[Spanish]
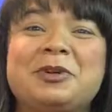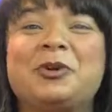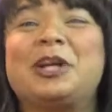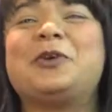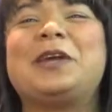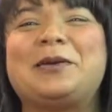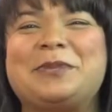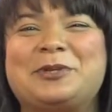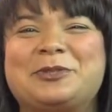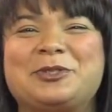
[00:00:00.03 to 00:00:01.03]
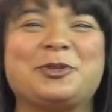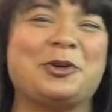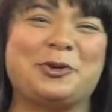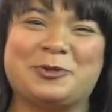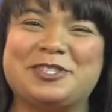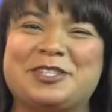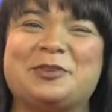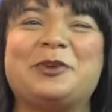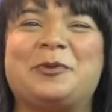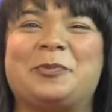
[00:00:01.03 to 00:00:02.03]
Hola, hola amigos, soy
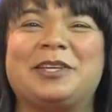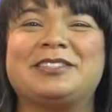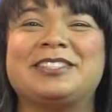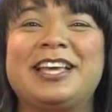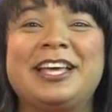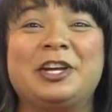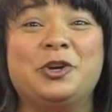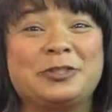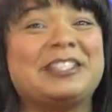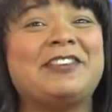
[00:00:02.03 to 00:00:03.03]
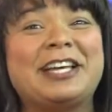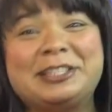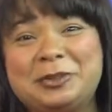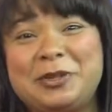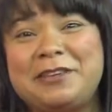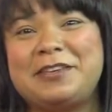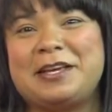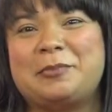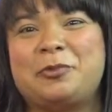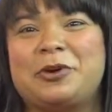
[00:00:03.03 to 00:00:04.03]
Rocío López. No se vayan
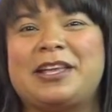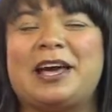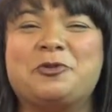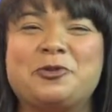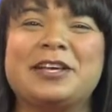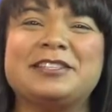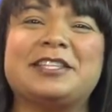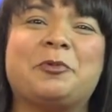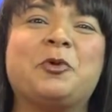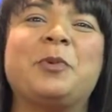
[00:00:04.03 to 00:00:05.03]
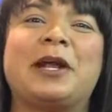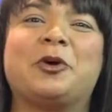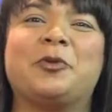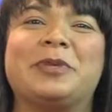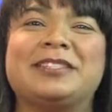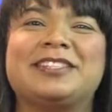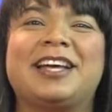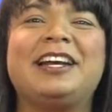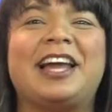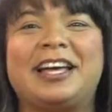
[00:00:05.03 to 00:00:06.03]
todavía porque aún estamos para
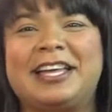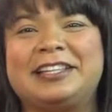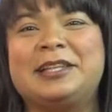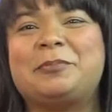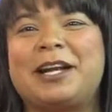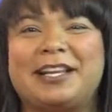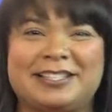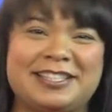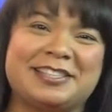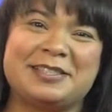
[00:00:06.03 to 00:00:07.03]
comenzar la agenda para esta